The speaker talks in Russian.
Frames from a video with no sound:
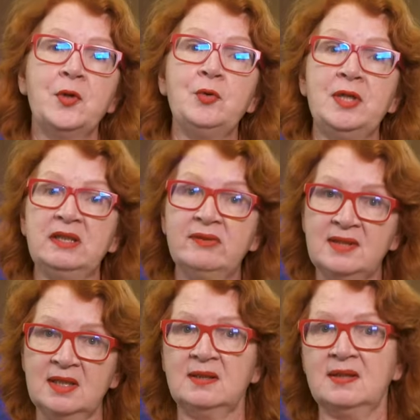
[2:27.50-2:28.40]
У этого
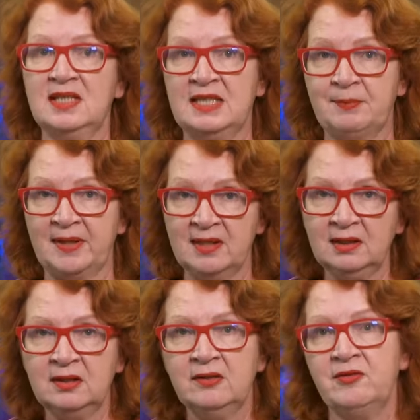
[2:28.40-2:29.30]
центра есть проекты,